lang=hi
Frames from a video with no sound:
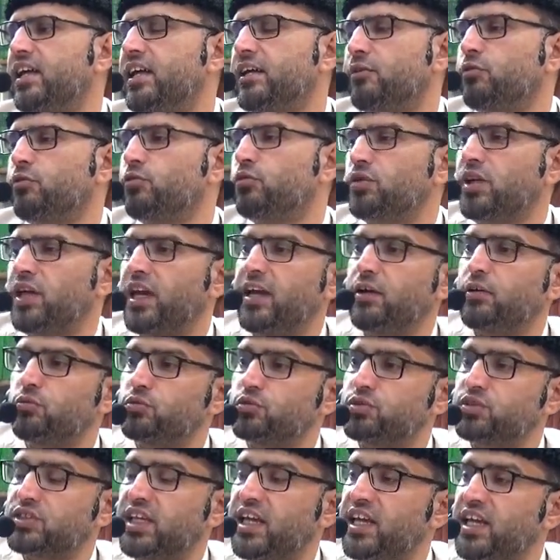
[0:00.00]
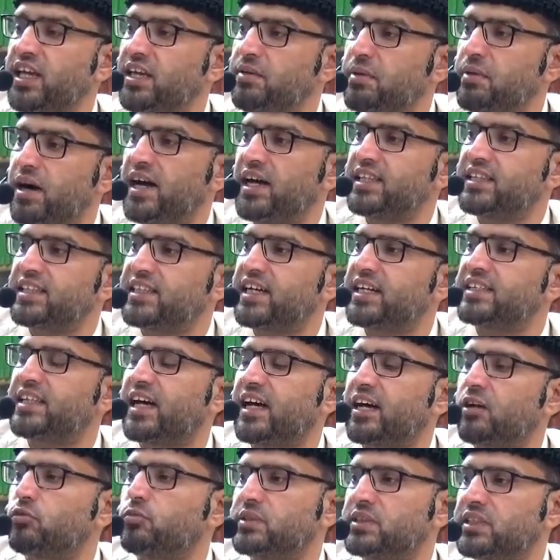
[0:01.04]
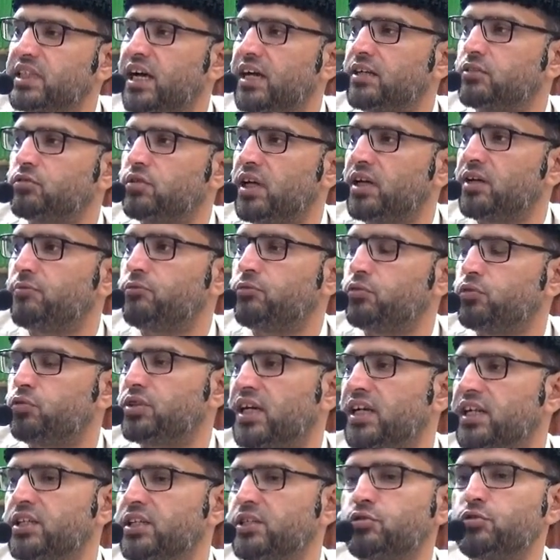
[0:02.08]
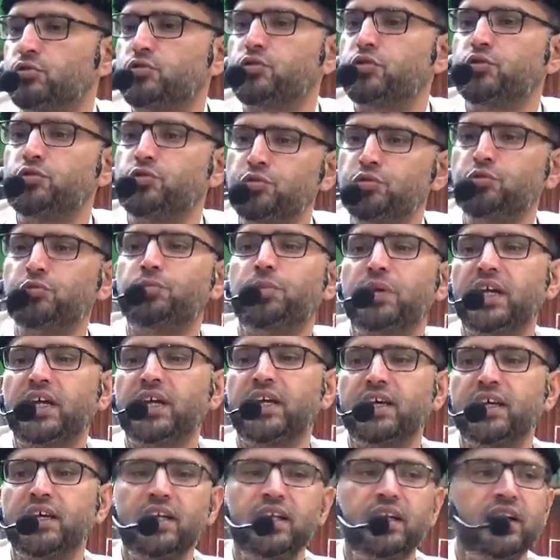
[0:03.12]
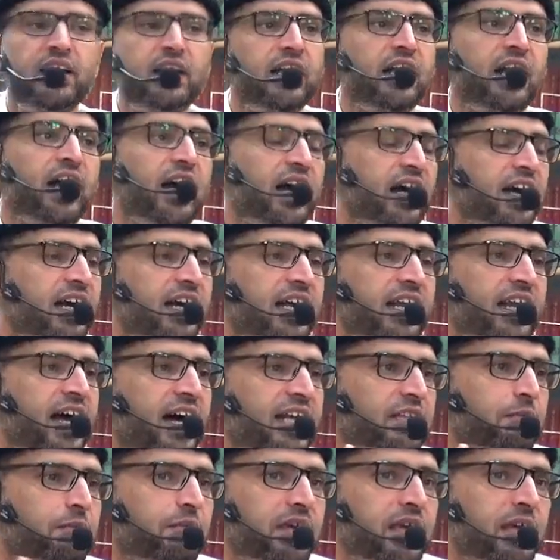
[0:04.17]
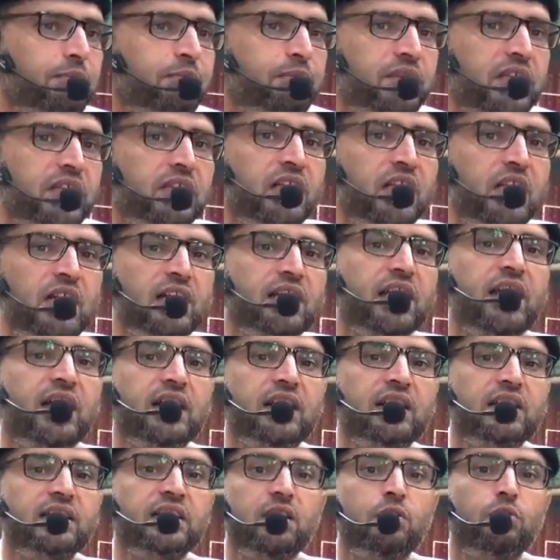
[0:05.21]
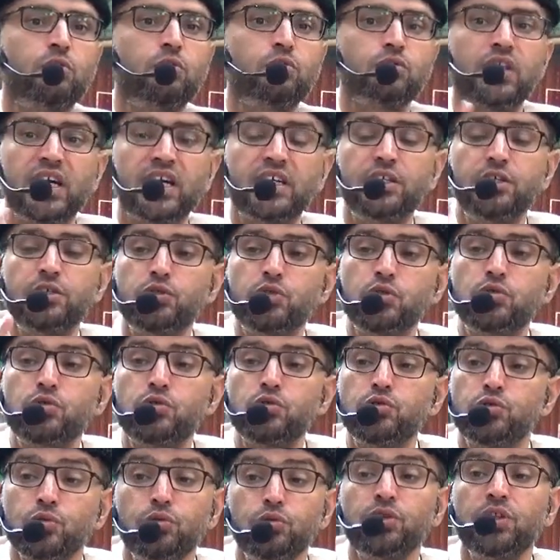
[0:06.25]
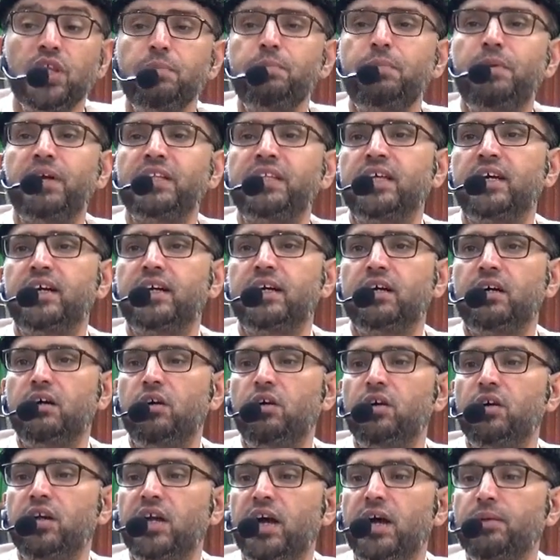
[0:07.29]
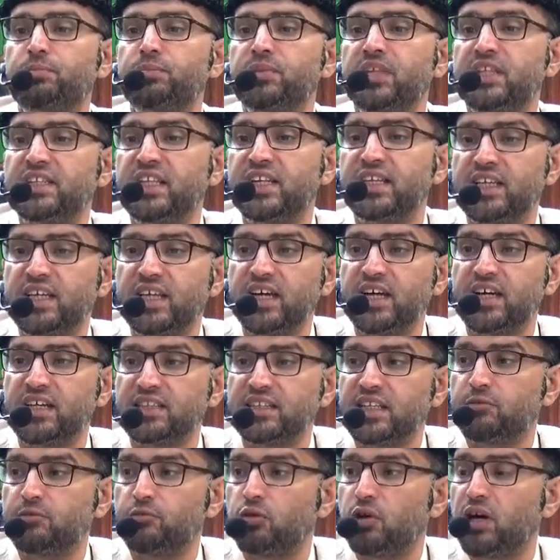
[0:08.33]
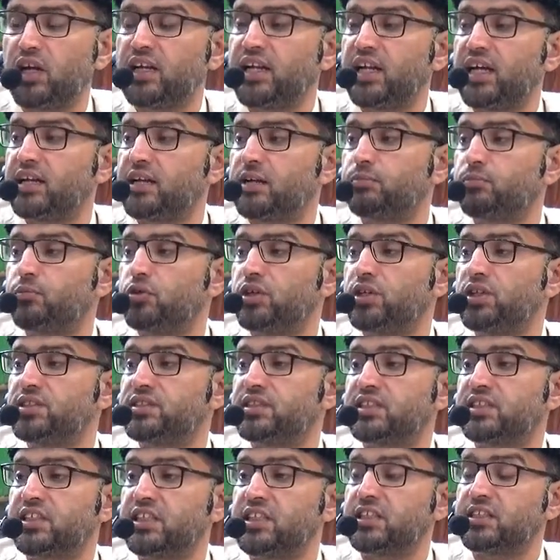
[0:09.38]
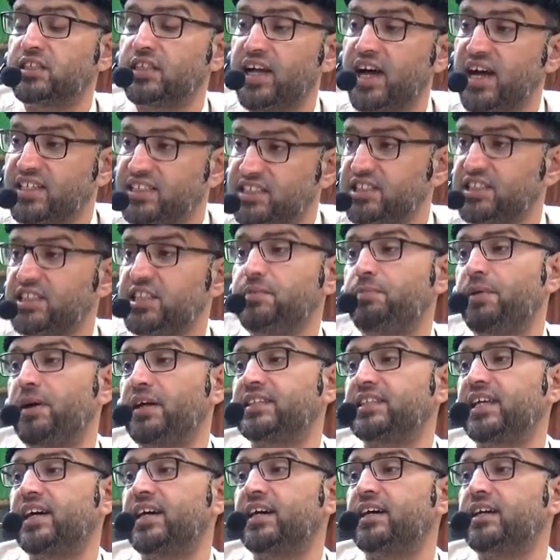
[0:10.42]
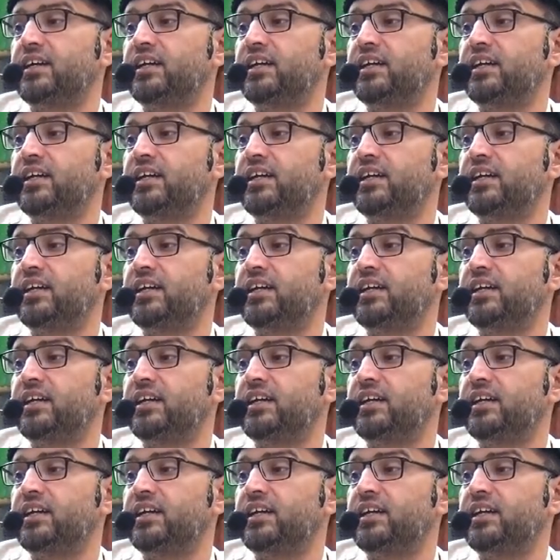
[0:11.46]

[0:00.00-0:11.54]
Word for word: क्योंकि उसके ईमान का दारो मदार जो है वो खुदा की जस्तजू पर है अगर आदमी अपने दिल के अंदर खुदा की जस्तजू नहीं पाता और अपने दिल के अंदर वो अल्लाह रब्बुल इज़्ज़त की तलाश नहीं पाता